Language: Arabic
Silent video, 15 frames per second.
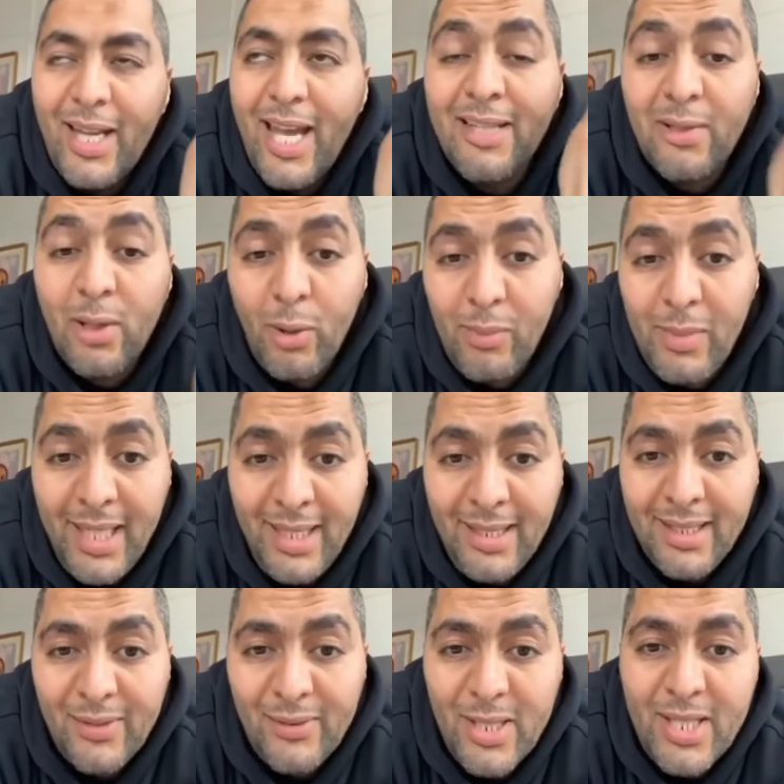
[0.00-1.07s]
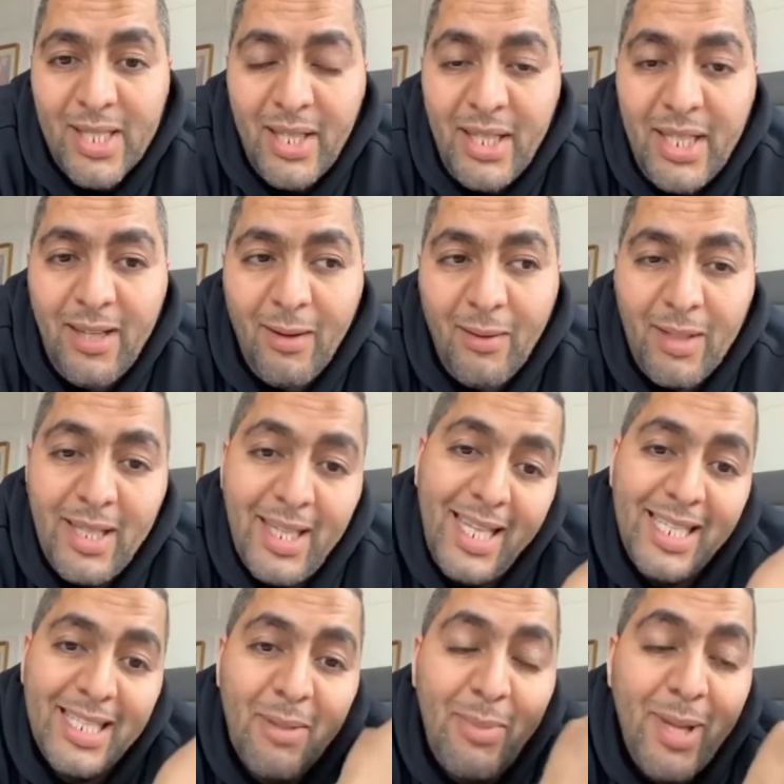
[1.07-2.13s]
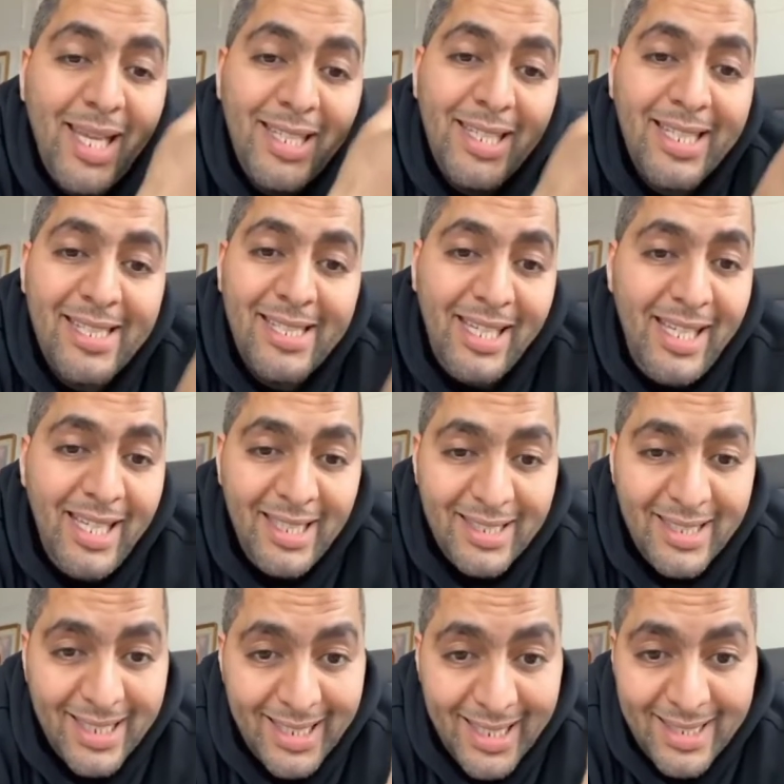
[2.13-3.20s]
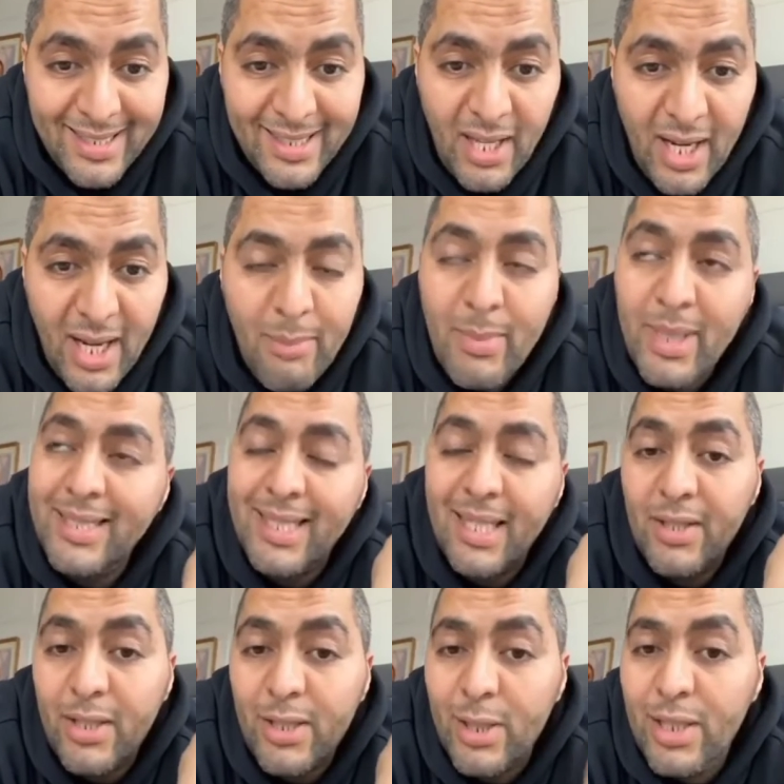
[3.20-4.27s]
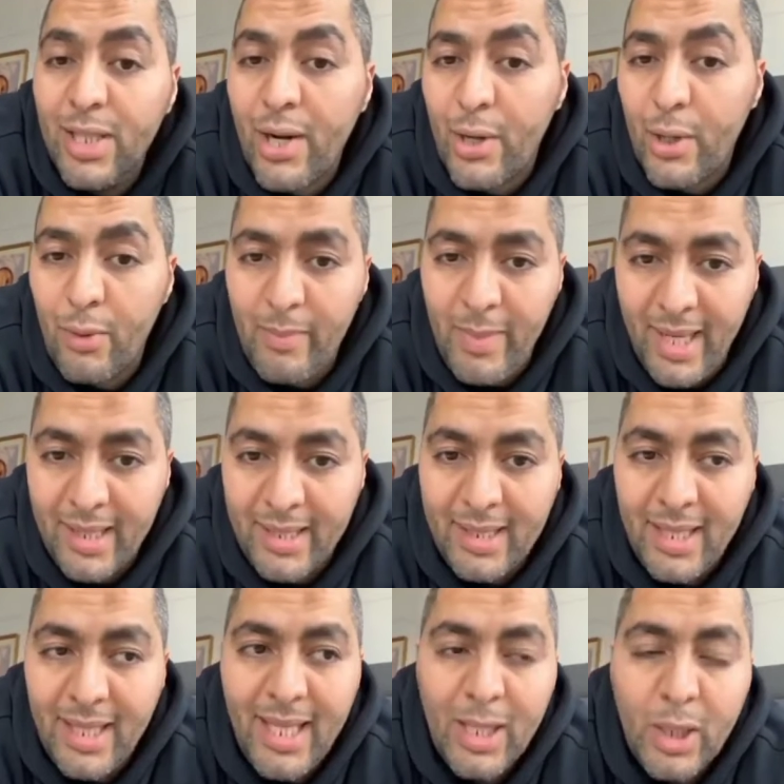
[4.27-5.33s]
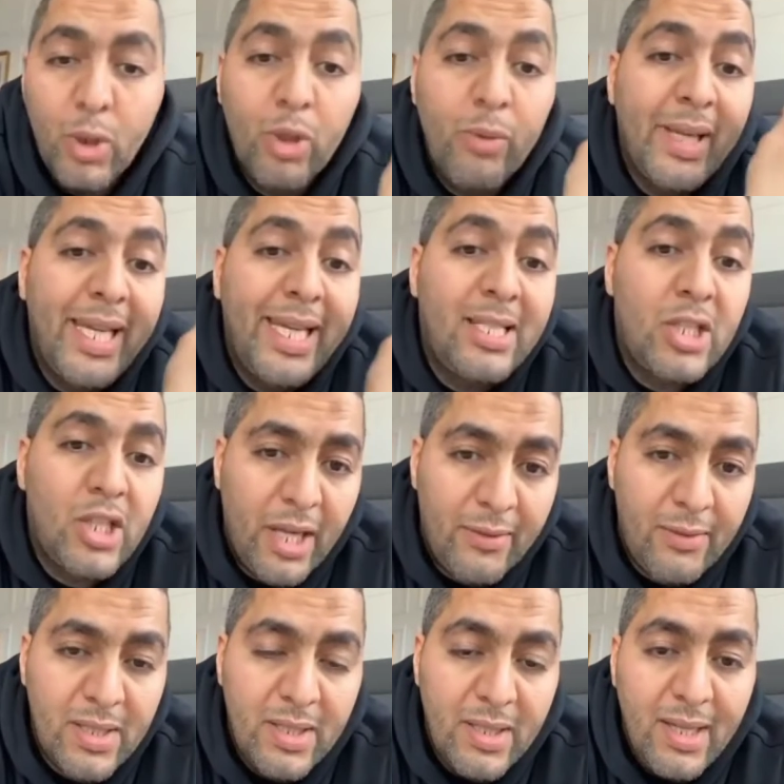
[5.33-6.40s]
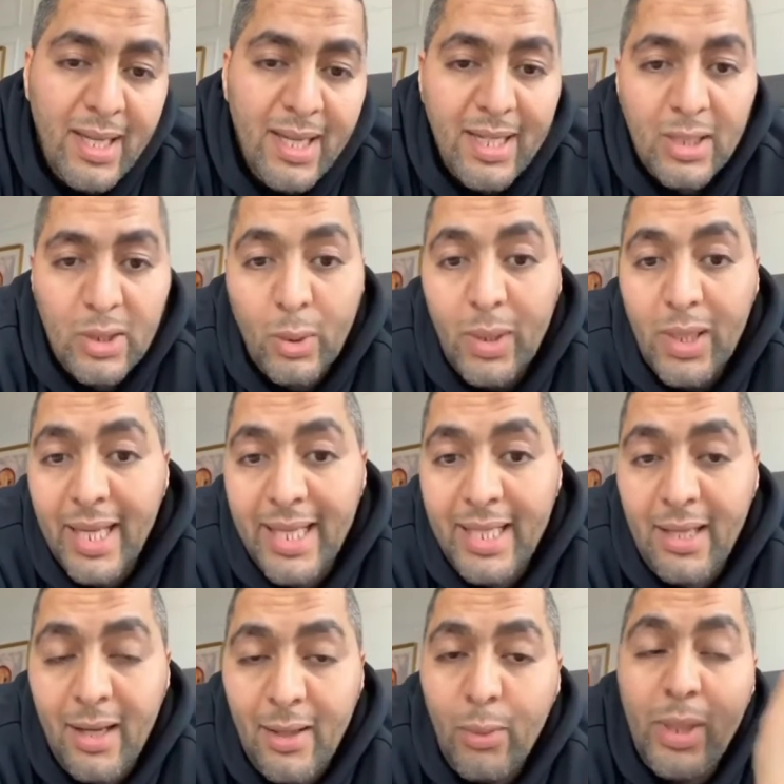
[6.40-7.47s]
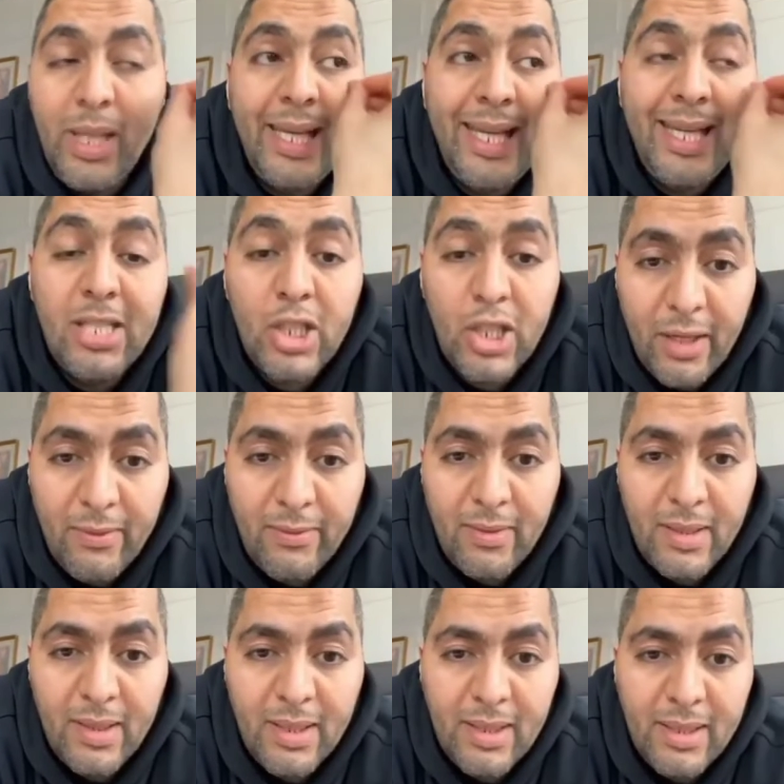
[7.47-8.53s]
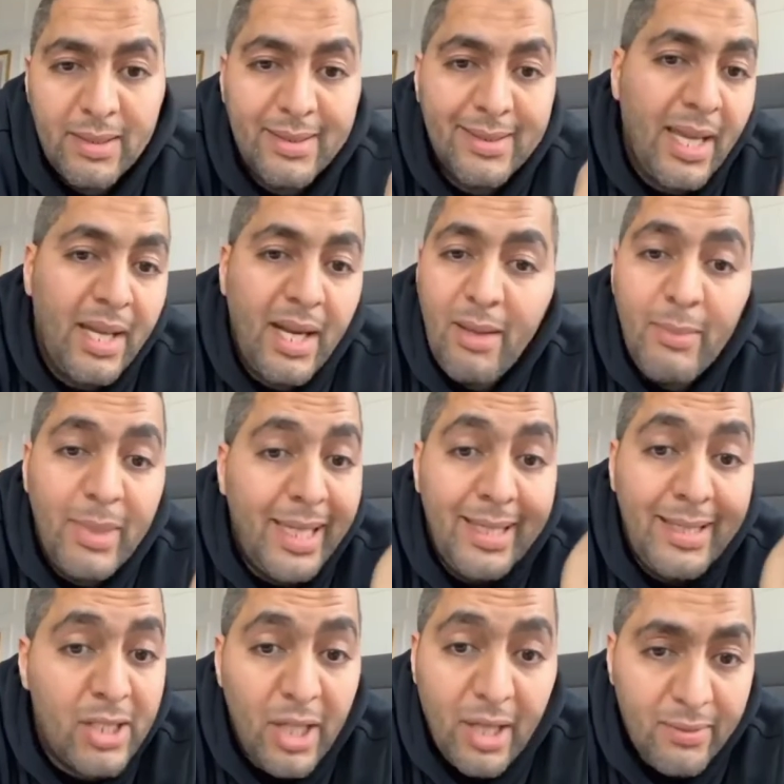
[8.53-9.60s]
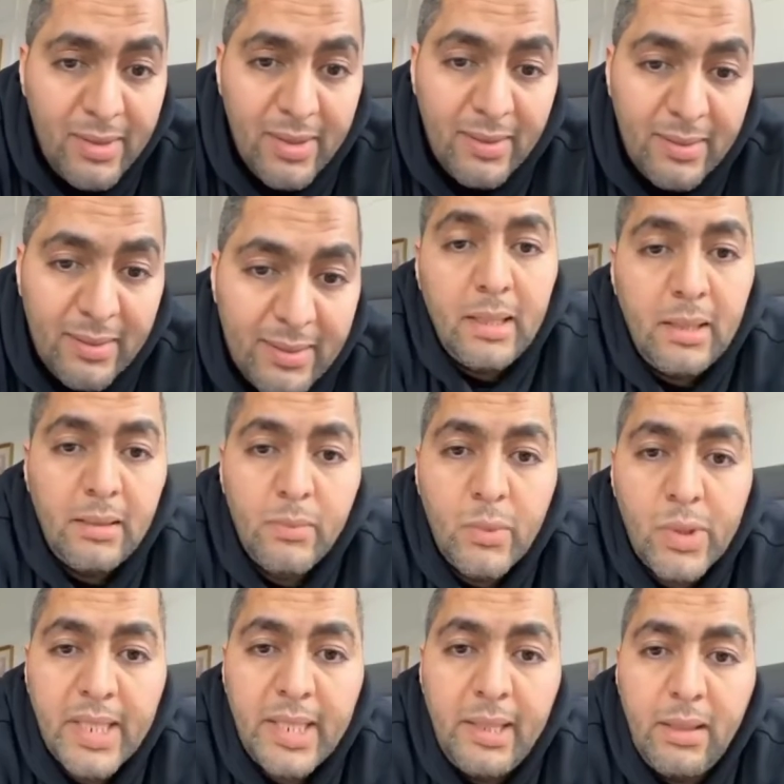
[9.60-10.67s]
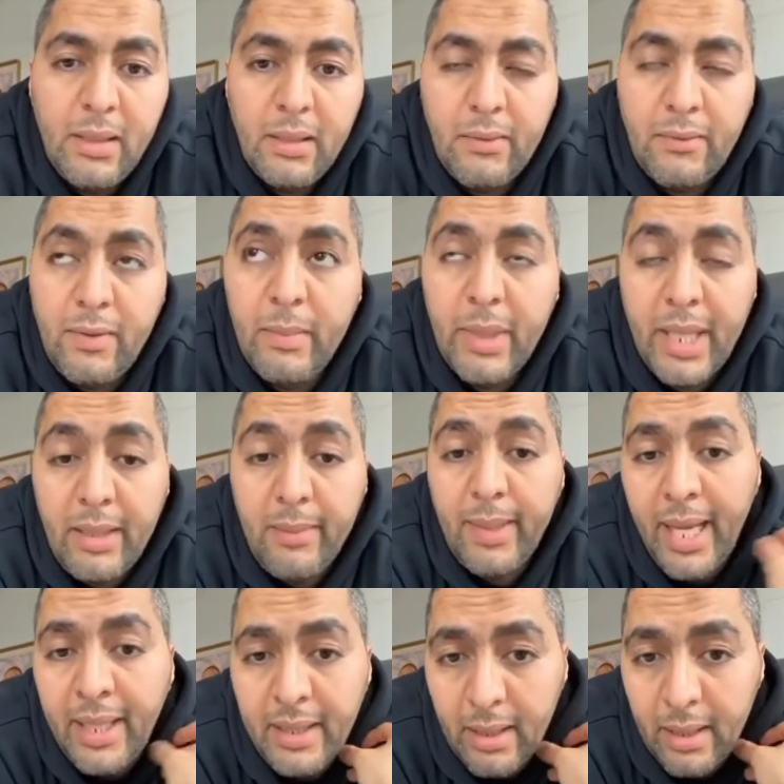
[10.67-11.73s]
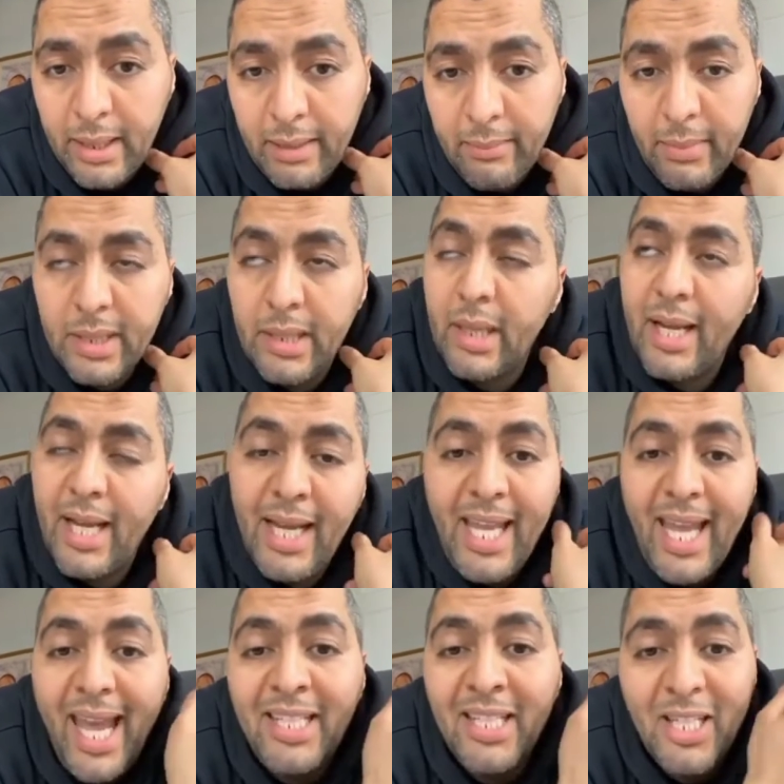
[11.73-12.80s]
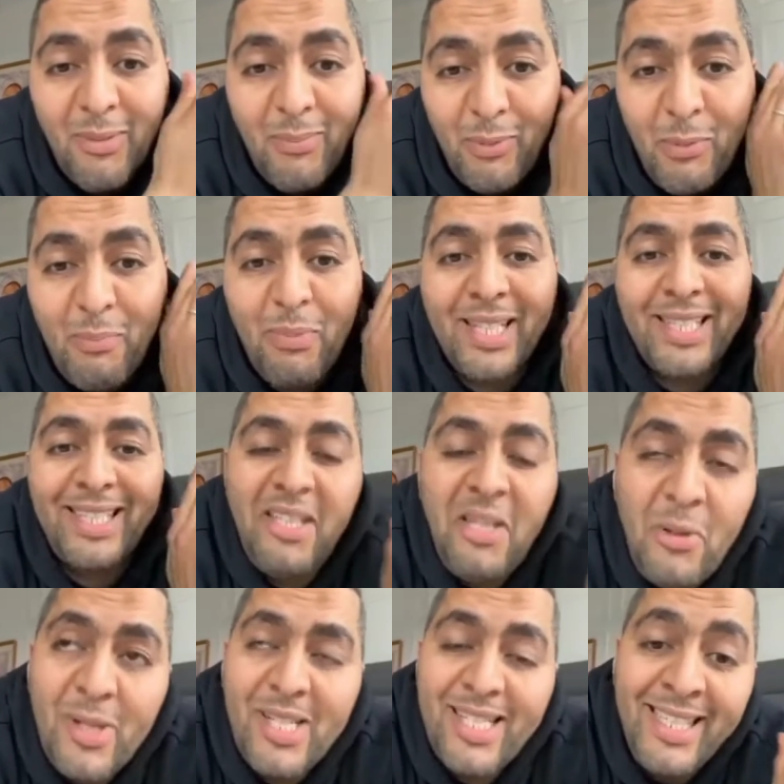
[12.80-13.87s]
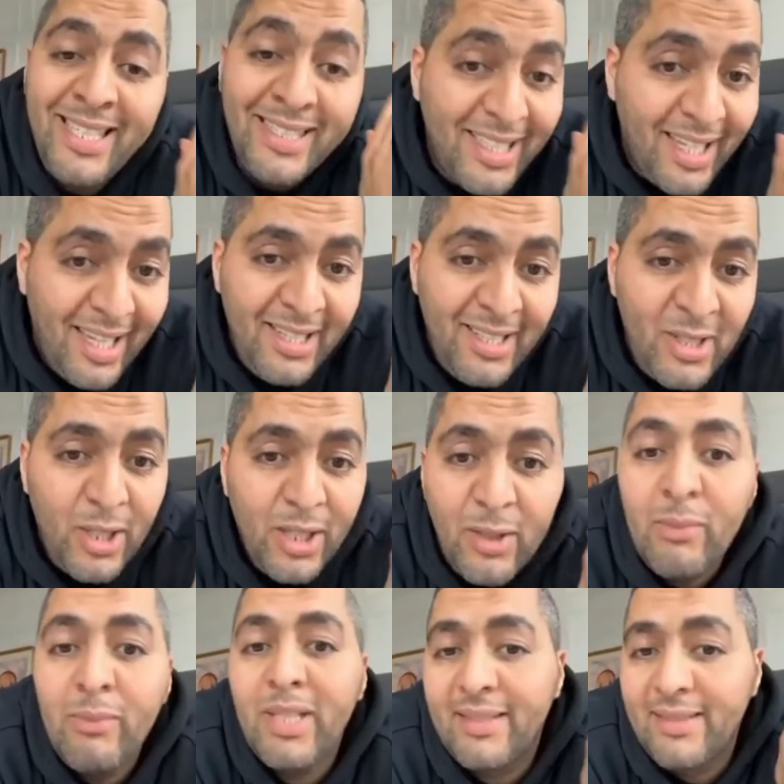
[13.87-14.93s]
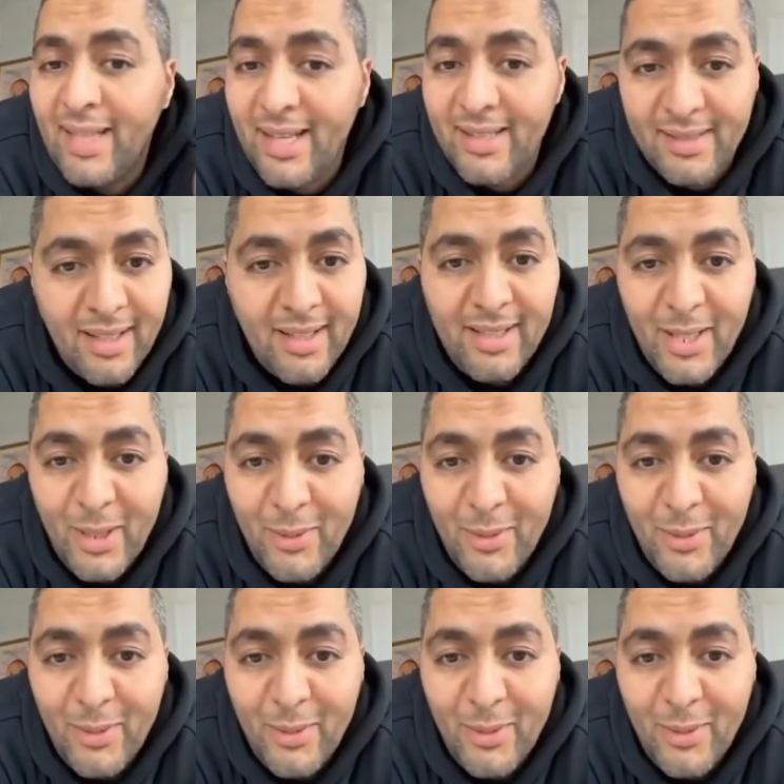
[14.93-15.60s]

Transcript: اسهم اللي عندك في شي شركه دابا هذاك الشيء اللي عندك هذاك الثراء ما كتقدرش تجرو معاك دونك ما كيتشافش دونك الغنى هو اللي كيتشاف الثراء ما كيتشافش المشكل في المغرب انا انا من انا لا بار ديال الحوايج اللي عندي غاليين شريتهم لك تحازق